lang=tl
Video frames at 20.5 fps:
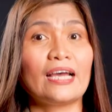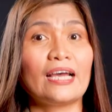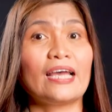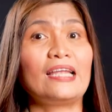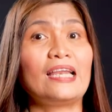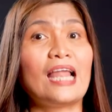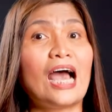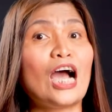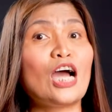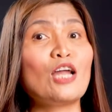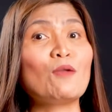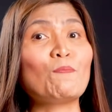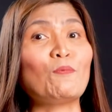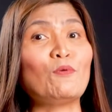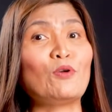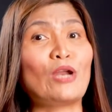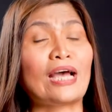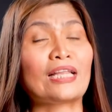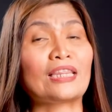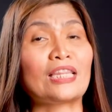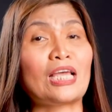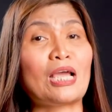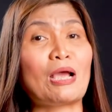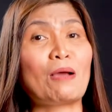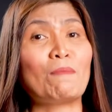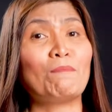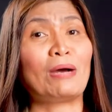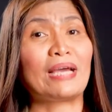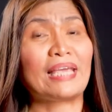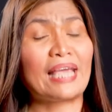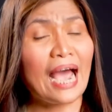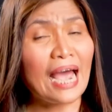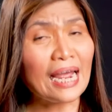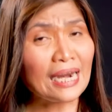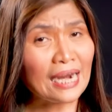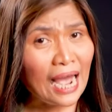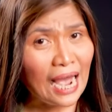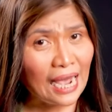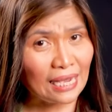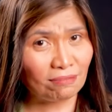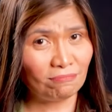Kailangan po nating
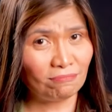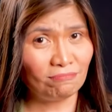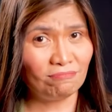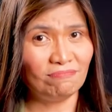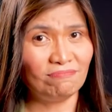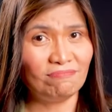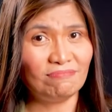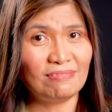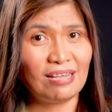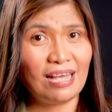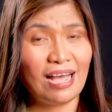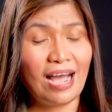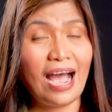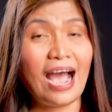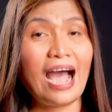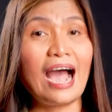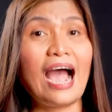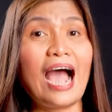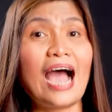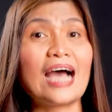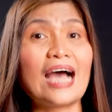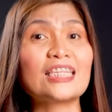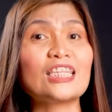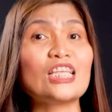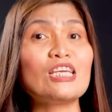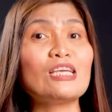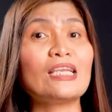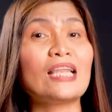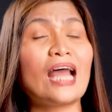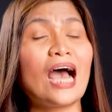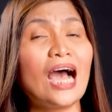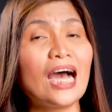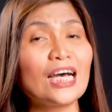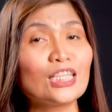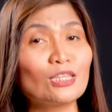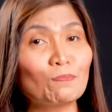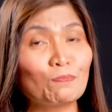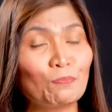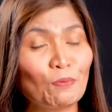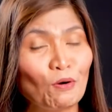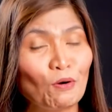bayaran ang ating lahat
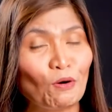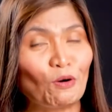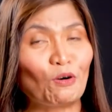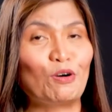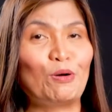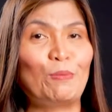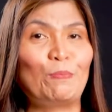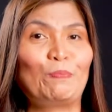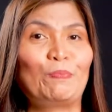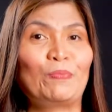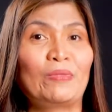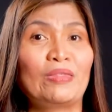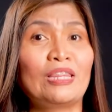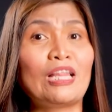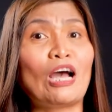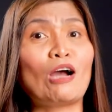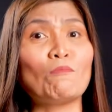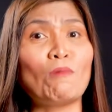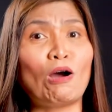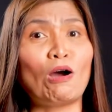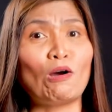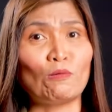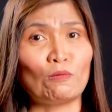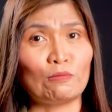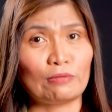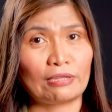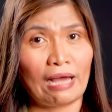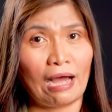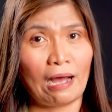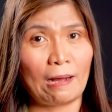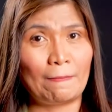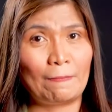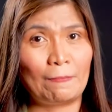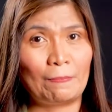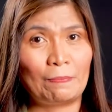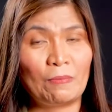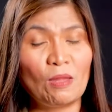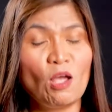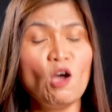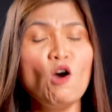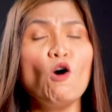po ng mangutang.
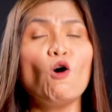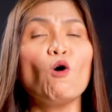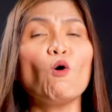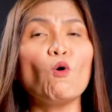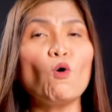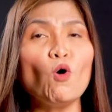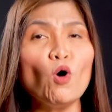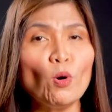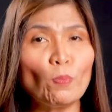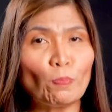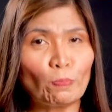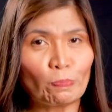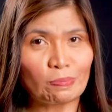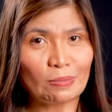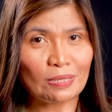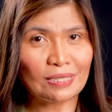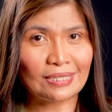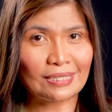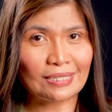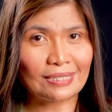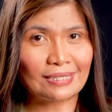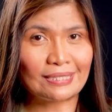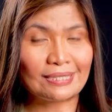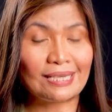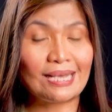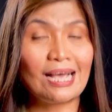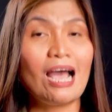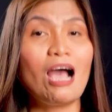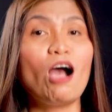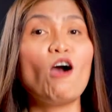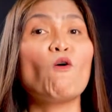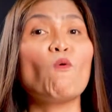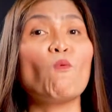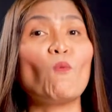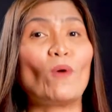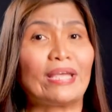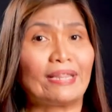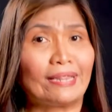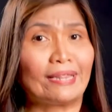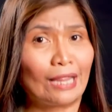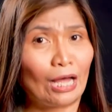Oops!
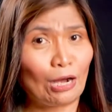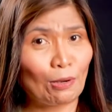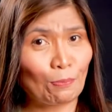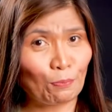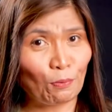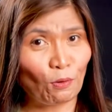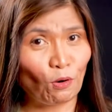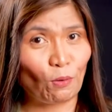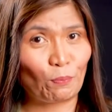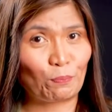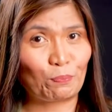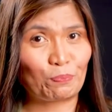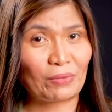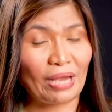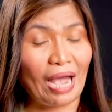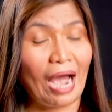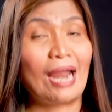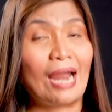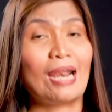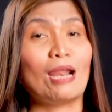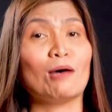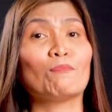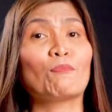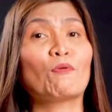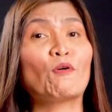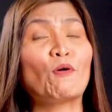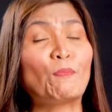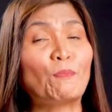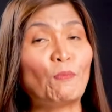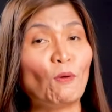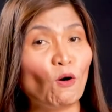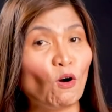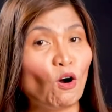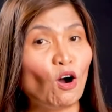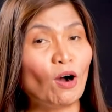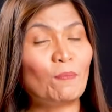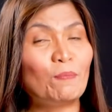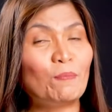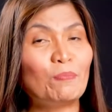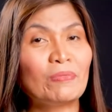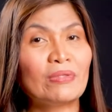Wait lang po. Alam ko
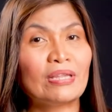po